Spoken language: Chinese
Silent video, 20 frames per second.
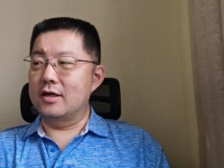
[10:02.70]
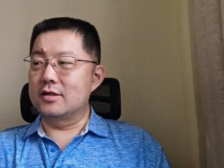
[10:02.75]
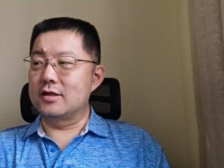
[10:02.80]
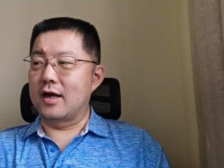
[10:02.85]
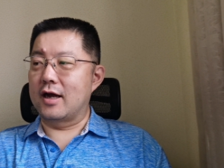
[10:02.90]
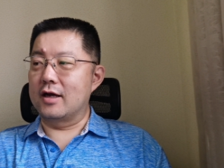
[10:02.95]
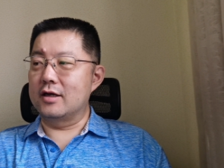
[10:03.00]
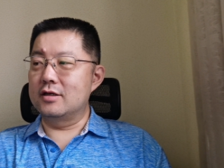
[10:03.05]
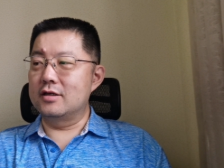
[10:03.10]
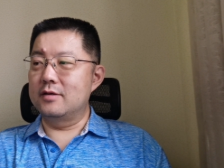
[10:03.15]

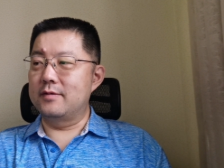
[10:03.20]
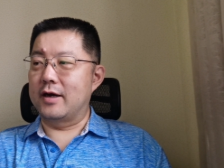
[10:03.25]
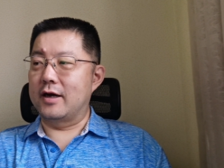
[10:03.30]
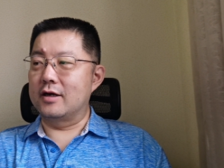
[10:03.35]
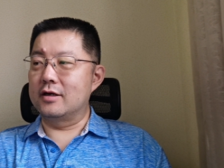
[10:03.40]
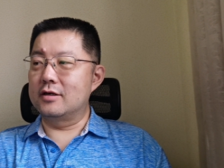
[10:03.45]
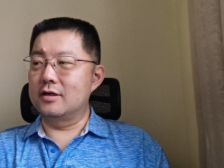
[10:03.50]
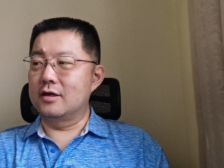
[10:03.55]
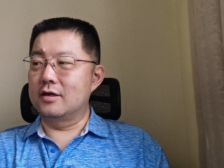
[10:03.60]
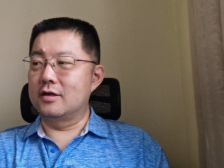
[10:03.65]
XS
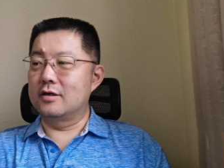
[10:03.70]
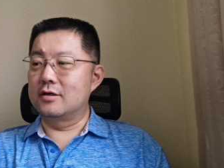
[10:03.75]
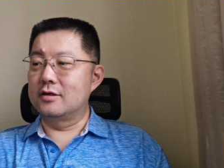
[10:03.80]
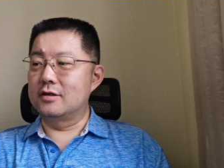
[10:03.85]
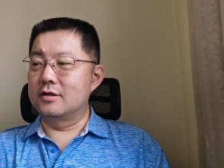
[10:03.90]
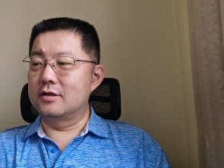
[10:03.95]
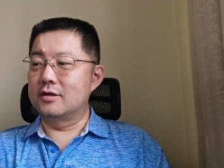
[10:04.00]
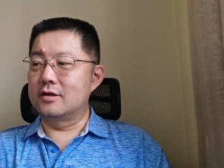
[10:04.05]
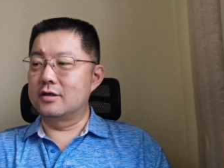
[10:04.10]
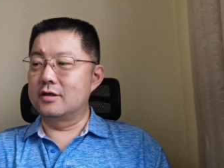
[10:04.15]
吧，然
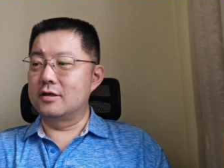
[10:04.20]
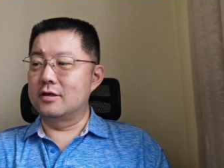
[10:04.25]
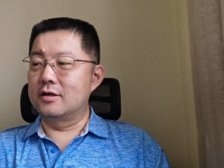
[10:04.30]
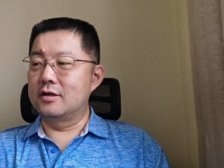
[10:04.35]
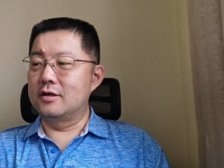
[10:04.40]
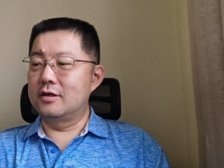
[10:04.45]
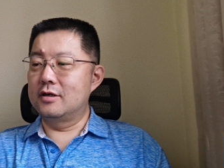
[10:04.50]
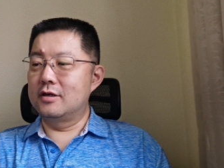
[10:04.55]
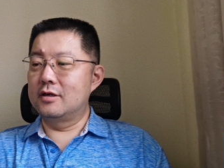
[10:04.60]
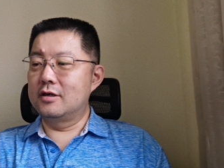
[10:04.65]
后
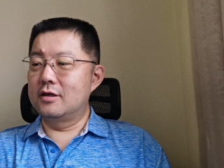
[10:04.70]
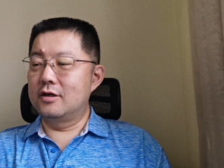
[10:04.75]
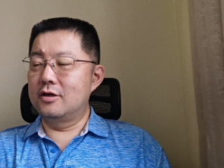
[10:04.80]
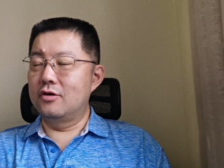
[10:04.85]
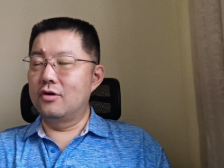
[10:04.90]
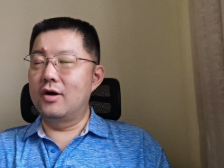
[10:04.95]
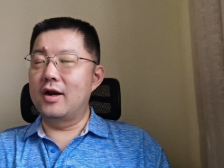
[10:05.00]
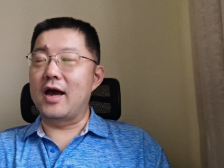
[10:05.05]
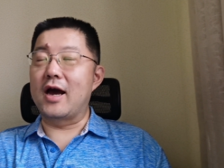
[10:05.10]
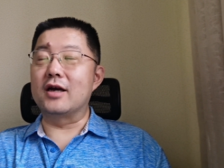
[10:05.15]
是
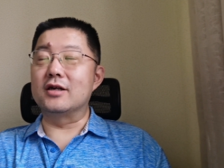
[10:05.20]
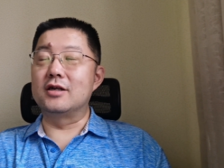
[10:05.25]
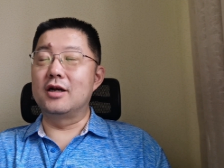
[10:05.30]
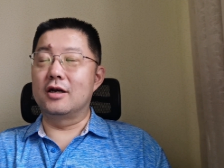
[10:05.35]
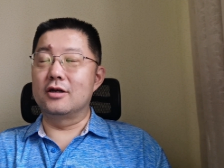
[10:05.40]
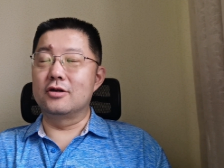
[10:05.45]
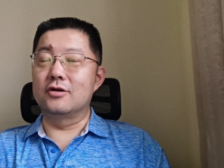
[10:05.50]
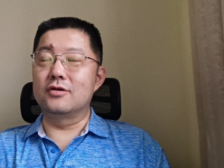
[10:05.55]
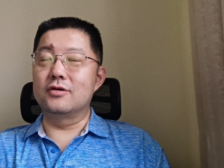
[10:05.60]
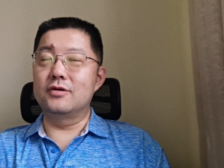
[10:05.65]
有俩
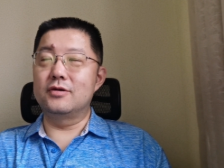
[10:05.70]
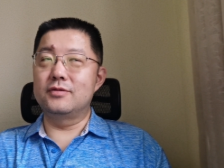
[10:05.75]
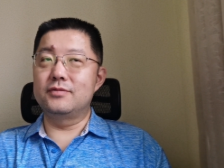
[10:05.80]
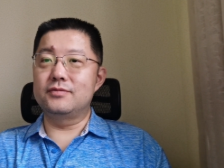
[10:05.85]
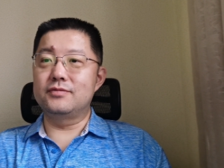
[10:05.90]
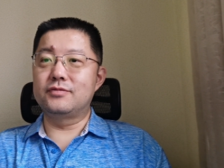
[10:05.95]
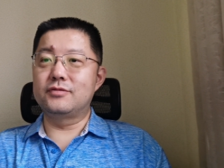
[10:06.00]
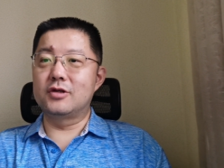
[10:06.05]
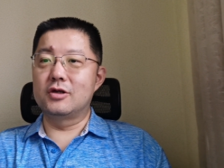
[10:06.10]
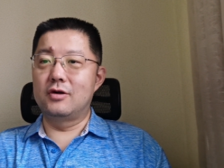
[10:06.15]
摄像头。
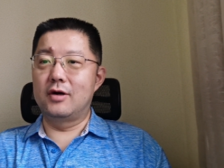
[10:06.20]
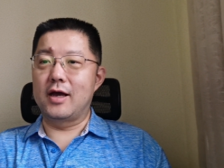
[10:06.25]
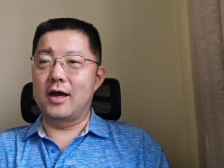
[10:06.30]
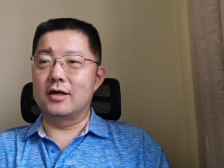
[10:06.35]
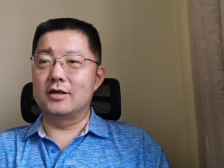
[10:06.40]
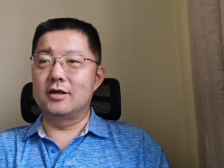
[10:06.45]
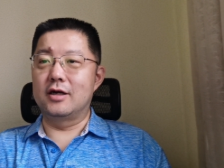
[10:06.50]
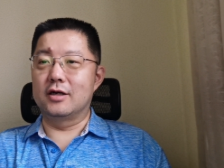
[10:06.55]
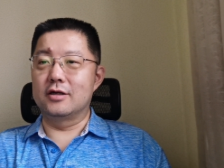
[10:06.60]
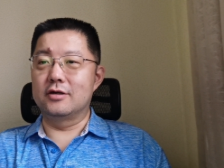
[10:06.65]
有
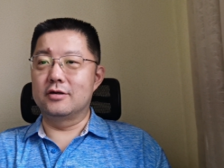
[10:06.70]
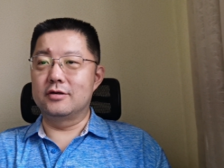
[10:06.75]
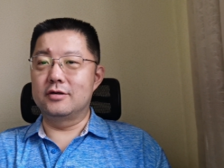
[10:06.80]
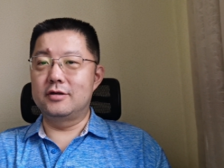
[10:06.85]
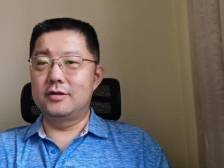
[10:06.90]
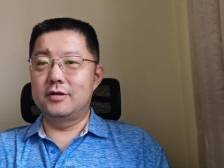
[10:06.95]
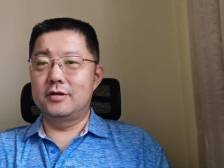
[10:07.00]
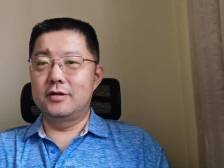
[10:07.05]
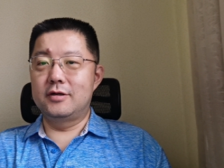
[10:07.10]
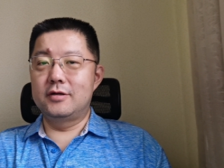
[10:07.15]
俩摄像
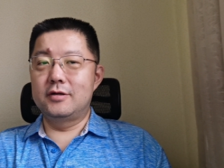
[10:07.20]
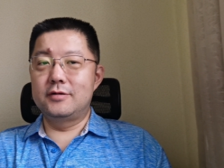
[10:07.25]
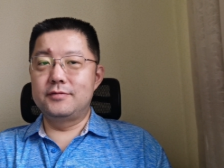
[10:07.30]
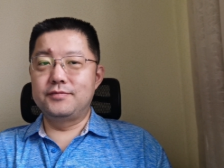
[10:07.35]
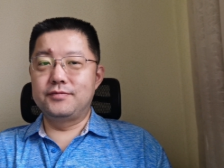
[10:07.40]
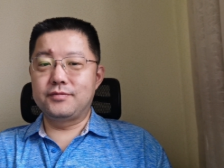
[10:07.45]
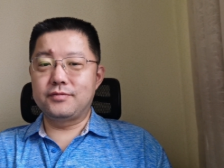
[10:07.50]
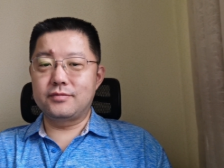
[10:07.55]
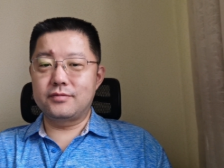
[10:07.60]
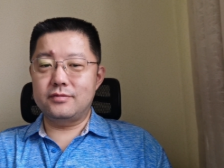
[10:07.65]
头，
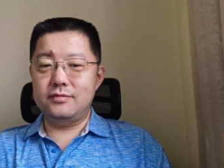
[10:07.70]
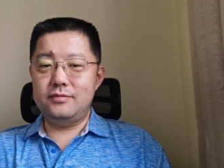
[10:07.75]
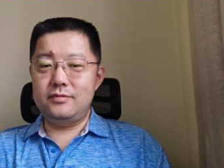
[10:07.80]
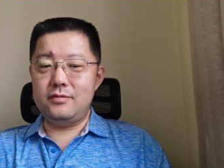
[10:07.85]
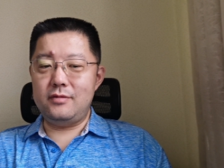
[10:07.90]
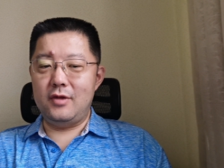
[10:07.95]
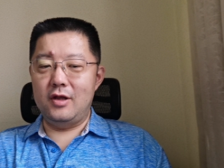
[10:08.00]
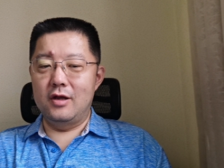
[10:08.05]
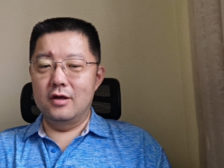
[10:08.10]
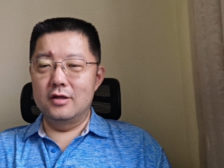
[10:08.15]

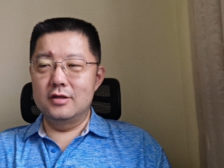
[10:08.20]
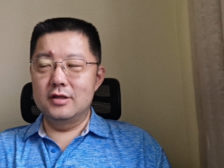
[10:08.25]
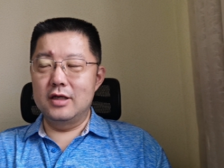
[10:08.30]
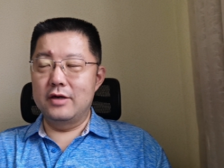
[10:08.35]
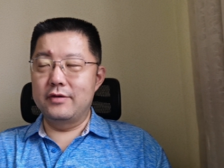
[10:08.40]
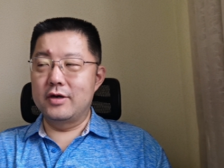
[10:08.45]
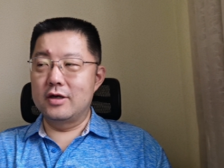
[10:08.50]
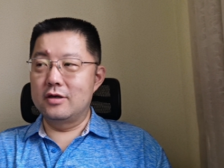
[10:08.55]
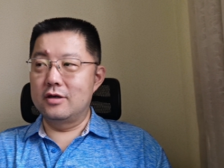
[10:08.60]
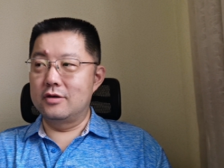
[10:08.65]
然后
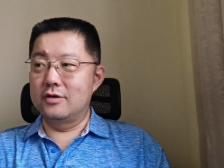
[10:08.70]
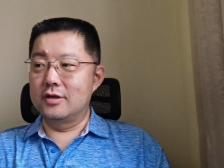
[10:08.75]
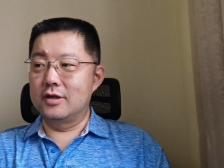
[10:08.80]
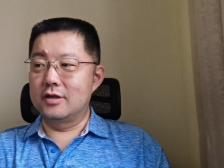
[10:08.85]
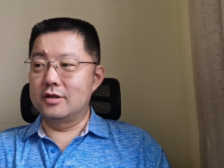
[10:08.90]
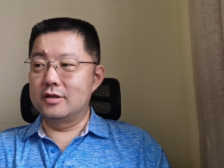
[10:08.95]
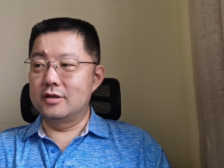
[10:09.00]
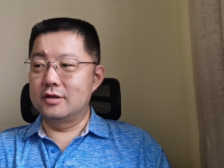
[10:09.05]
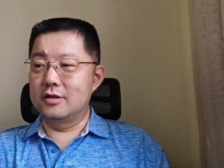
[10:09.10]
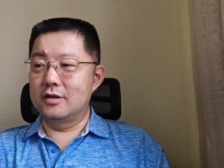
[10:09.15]
再往后
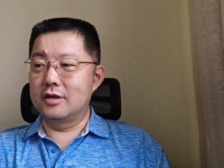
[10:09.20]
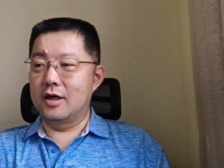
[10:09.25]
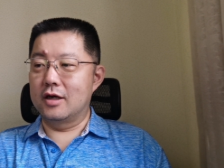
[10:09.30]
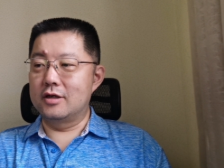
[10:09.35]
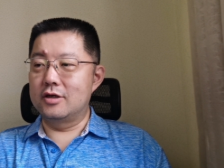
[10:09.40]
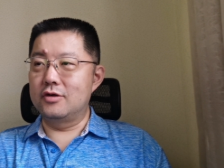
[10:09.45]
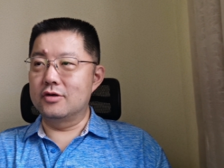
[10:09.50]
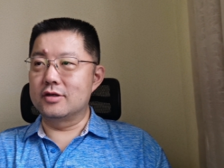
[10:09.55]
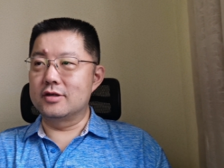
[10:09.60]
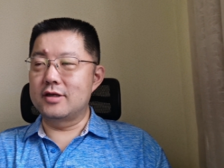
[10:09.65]
呢是
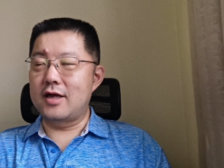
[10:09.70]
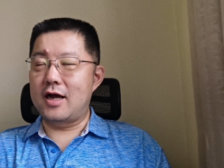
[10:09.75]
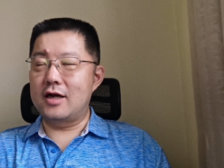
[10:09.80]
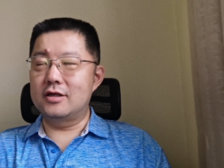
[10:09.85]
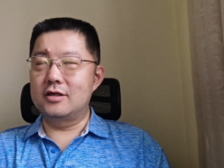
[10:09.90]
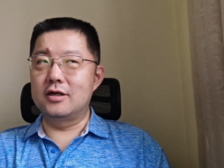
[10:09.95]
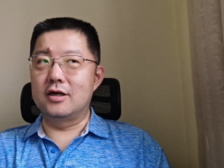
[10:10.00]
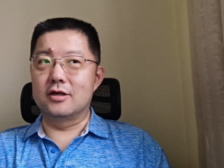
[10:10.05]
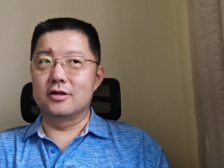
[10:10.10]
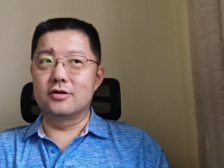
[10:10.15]
开始有
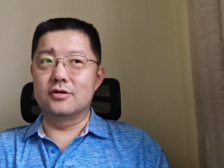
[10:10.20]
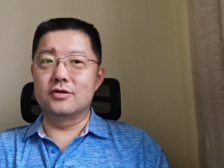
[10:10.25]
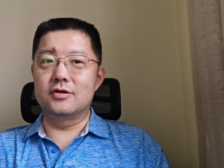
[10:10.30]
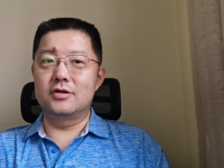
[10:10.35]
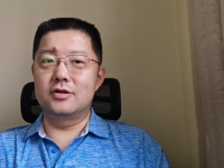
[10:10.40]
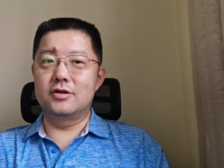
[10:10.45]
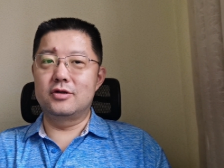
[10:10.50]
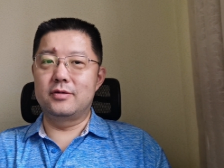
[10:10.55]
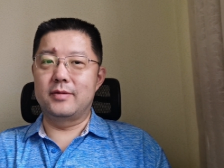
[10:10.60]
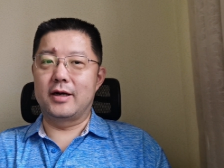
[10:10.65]
仨摄像头，
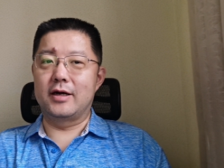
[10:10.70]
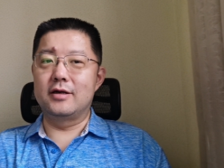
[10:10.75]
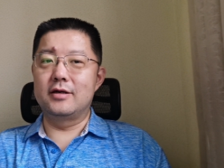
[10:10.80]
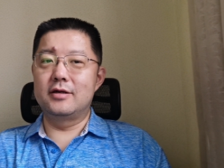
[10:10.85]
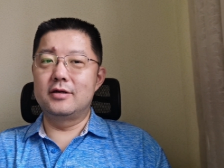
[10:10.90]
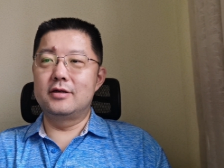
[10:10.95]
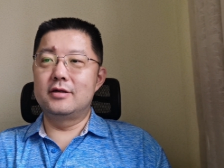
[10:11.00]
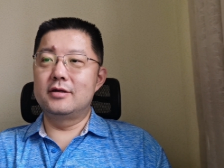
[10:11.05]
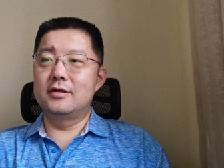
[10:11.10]
对吧？